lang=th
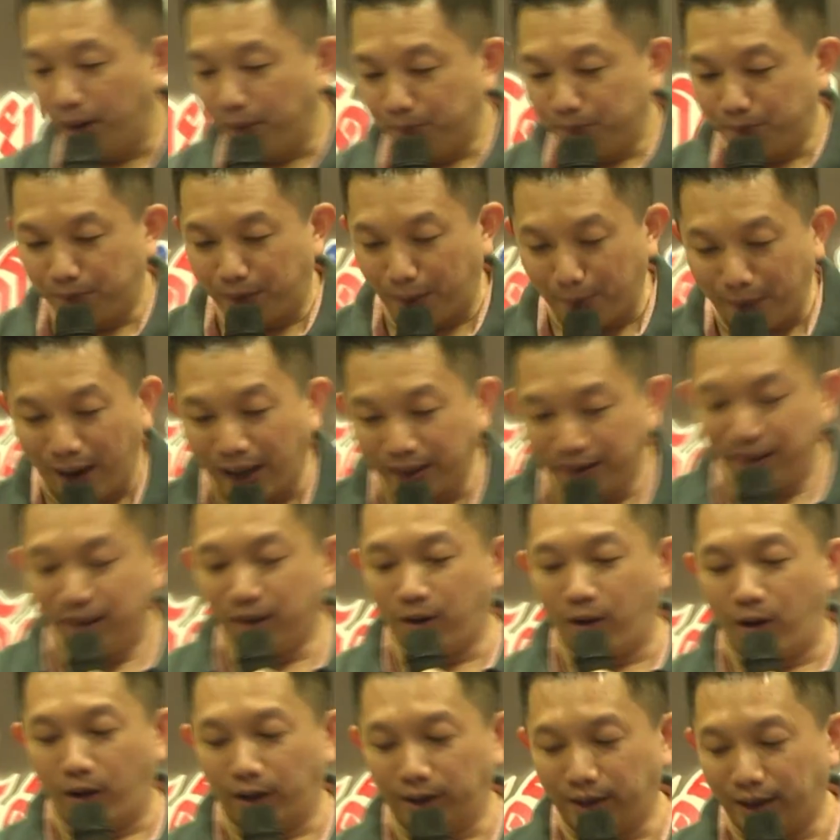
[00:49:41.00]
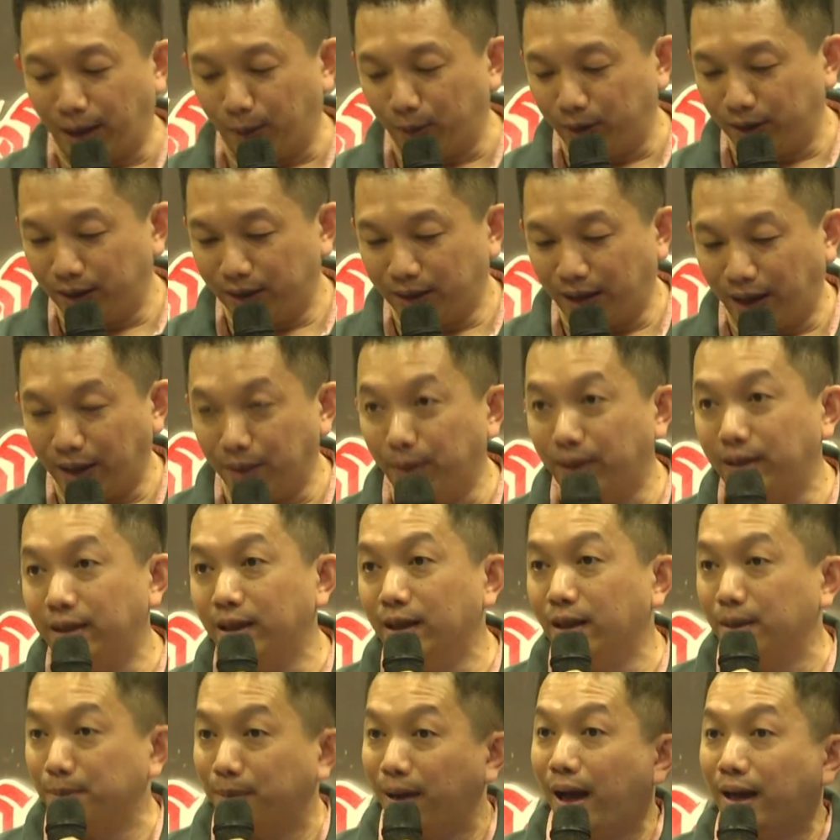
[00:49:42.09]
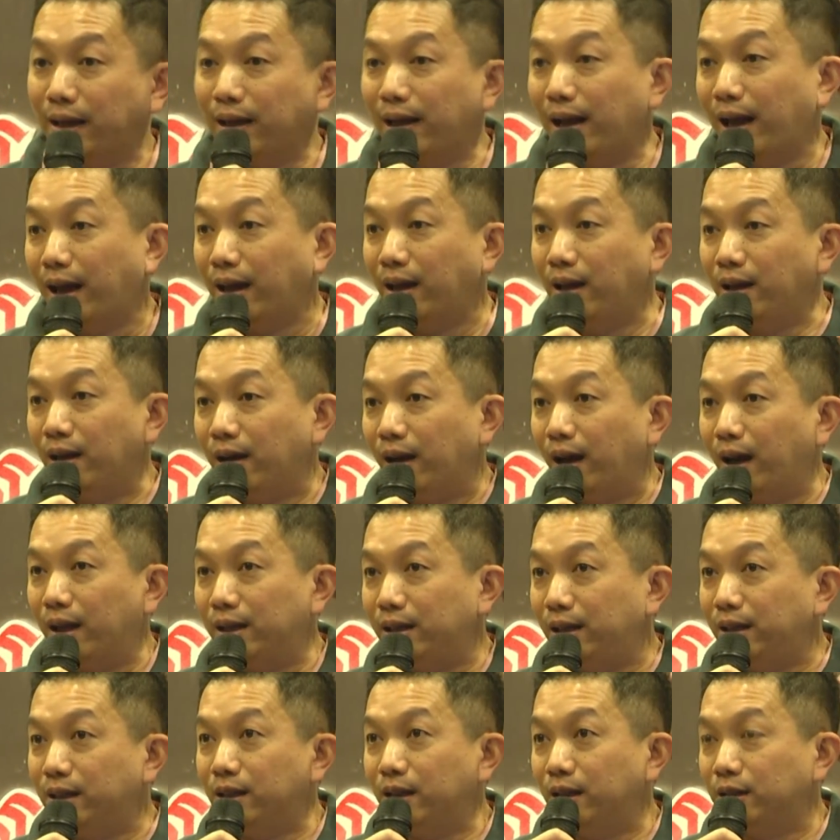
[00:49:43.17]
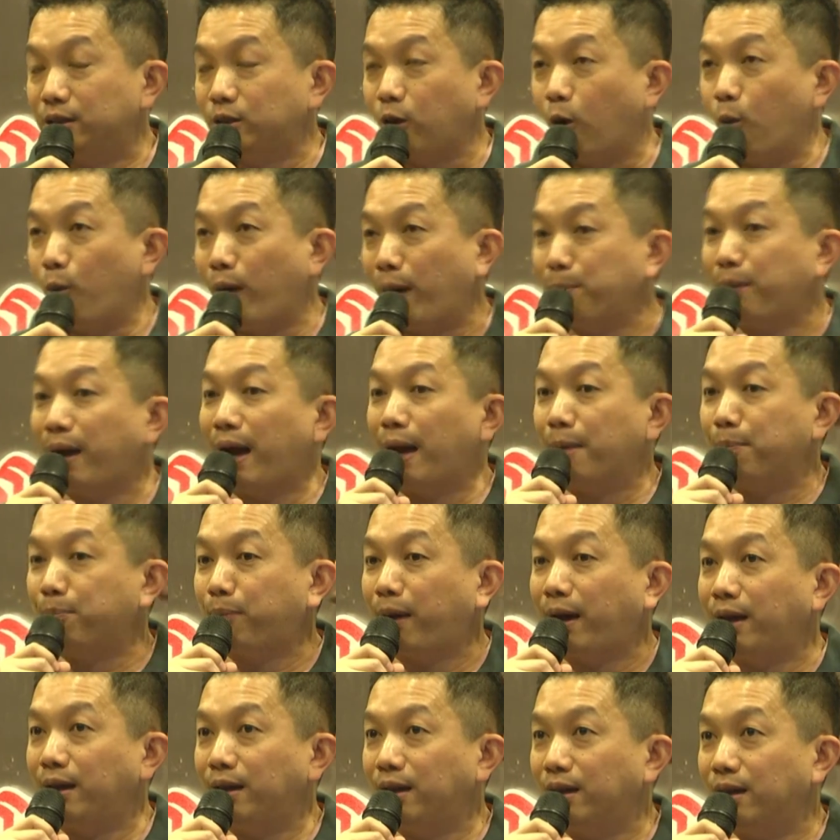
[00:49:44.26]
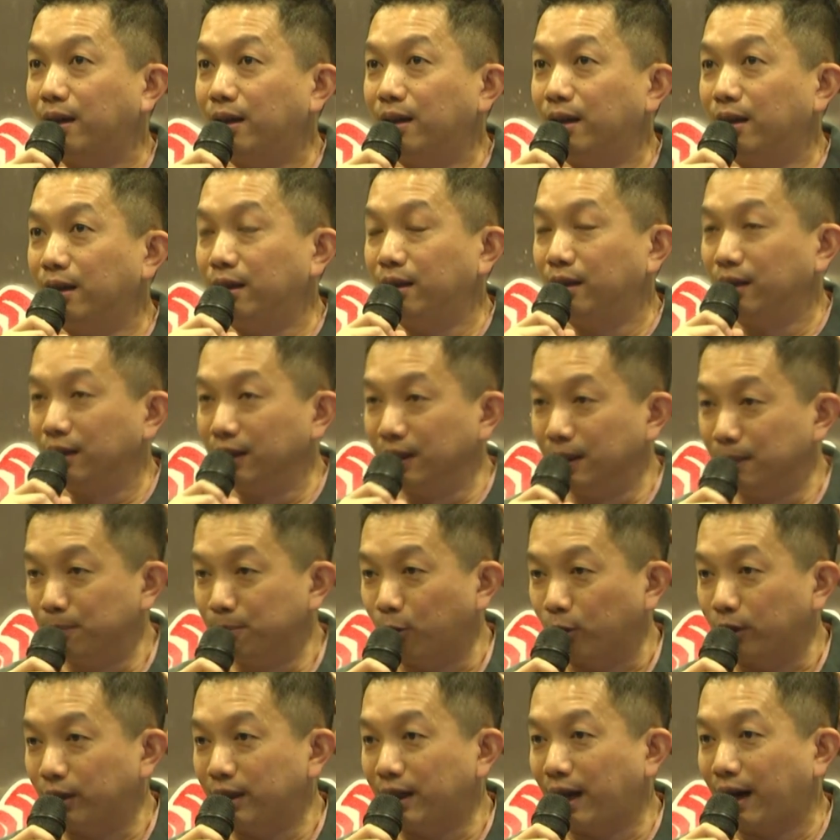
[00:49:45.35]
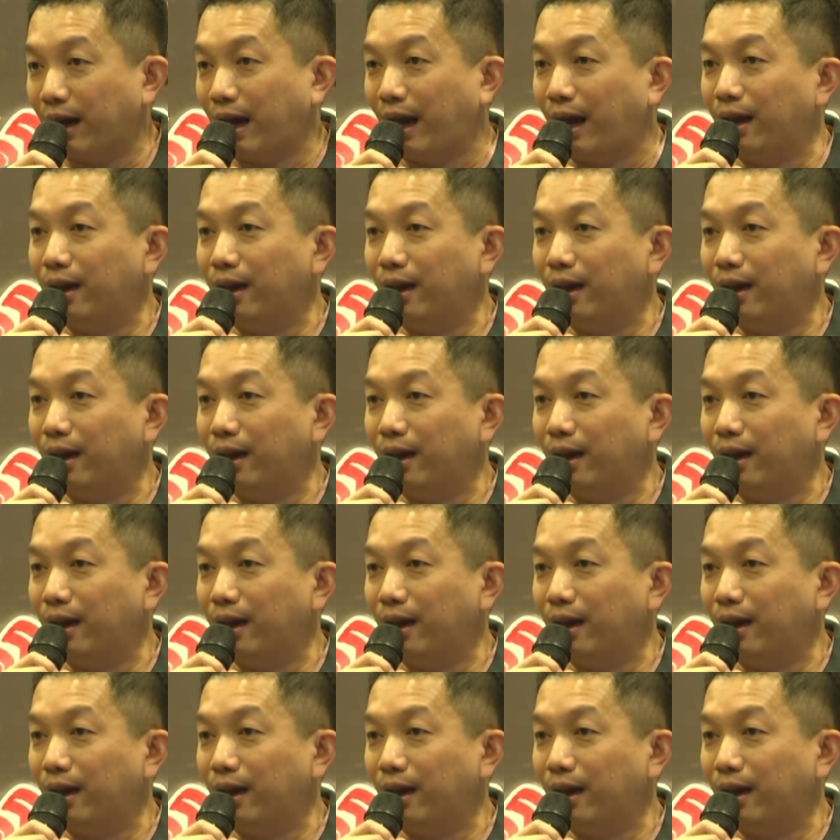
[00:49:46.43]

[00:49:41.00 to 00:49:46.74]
ประมาณนี้ก่อนนะครับวันนี้ได้ไปเยอะมากนะฮะอันนี้สองวันผ่านไปลืมหมดหรือยังฮะ